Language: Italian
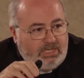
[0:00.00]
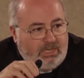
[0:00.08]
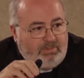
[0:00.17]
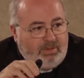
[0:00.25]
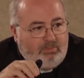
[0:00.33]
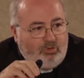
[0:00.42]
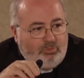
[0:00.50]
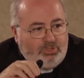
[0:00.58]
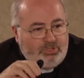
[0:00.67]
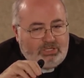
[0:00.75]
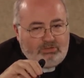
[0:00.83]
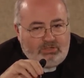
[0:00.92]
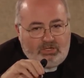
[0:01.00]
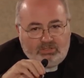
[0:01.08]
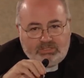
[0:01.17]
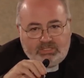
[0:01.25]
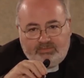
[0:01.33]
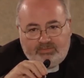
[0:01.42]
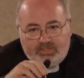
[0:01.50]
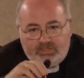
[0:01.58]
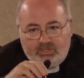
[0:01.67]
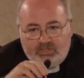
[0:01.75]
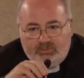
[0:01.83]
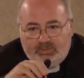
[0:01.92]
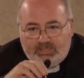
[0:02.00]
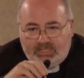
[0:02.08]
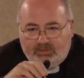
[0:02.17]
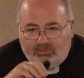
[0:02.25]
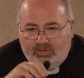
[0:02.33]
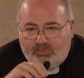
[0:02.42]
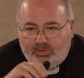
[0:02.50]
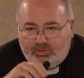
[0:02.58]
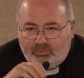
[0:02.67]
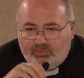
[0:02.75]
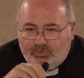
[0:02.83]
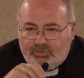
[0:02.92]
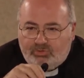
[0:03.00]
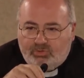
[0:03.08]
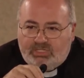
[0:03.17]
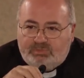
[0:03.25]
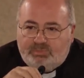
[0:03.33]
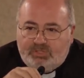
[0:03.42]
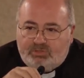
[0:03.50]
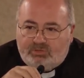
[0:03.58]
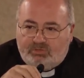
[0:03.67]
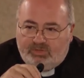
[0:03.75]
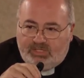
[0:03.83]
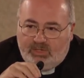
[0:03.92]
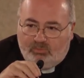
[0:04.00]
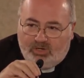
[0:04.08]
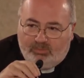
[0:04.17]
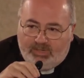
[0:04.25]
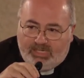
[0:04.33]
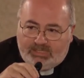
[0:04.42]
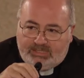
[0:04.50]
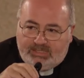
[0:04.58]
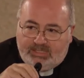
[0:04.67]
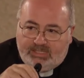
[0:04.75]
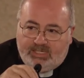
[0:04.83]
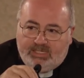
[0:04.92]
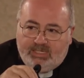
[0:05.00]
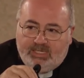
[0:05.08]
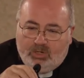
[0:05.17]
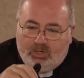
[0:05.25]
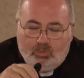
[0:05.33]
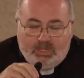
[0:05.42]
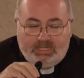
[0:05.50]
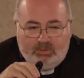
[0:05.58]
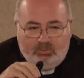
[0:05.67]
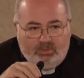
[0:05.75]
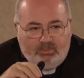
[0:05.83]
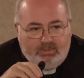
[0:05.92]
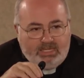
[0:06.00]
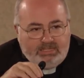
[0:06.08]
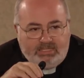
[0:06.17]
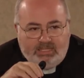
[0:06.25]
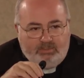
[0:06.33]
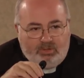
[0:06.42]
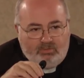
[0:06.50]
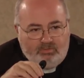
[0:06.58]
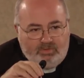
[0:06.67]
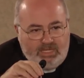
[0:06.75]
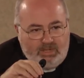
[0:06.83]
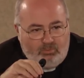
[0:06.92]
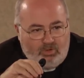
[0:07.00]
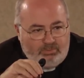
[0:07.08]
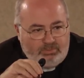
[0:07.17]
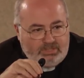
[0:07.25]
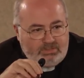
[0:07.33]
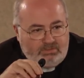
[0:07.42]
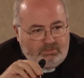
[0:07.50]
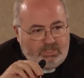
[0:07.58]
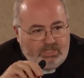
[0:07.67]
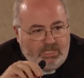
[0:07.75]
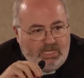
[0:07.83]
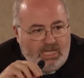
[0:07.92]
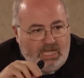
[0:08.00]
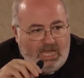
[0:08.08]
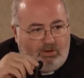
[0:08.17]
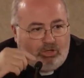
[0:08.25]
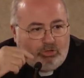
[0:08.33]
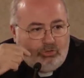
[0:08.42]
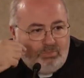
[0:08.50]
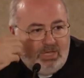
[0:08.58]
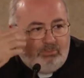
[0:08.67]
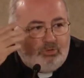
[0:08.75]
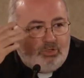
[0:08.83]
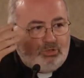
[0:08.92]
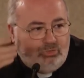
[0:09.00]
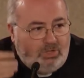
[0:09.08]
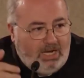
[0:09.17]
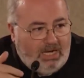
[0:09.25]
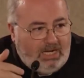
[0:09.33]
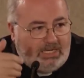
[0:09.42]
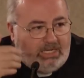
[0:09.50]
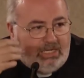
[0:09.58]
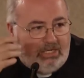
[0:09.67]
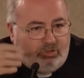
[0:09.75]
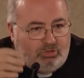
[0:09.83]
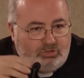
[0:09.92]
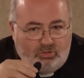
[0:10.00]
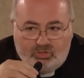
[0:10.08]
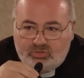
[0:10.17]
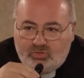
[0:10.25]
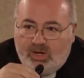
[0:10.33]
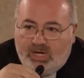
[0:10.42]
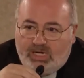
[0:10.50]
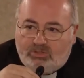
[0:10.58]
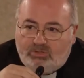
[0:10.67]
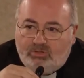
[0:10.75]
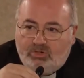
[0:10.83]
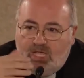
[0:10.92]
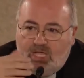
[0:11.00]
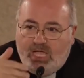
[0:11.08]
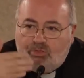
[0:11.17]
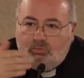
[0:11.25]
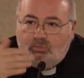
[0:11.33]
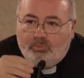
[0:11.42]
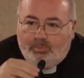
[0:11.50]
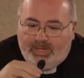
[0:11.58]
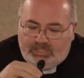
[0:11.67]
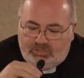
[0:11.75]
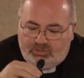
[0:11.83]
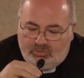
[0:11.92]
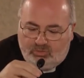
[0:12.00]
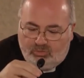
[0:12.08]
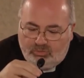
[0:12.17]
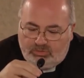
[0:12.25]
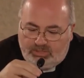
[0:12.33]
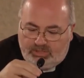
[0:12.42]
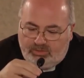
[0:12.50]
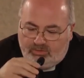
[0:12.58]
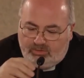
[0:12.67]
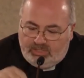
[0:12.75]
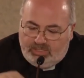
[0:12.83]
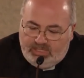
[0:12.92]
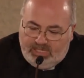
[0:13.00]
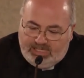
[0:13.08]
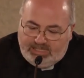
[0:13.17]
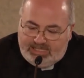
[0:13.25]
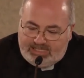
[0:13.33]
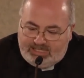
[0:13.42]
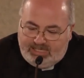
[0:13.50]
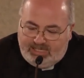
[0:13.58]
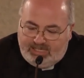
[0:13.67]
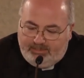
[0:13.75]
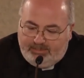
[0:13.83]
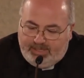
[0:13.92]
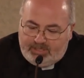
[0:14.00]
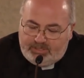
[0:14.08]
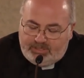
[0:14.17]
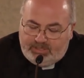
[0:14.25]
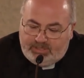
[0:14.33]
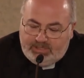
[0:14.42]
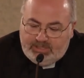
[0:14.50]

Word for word: Abbiamo cominciato la nostra riflessione partendo dal presupposto che spesso vediamo la malattia, guardiamo la malattia ma non vediamo la persona. Allora dobbiamo educare il nostro sguardo ad un passo ulteriore, ad essere capace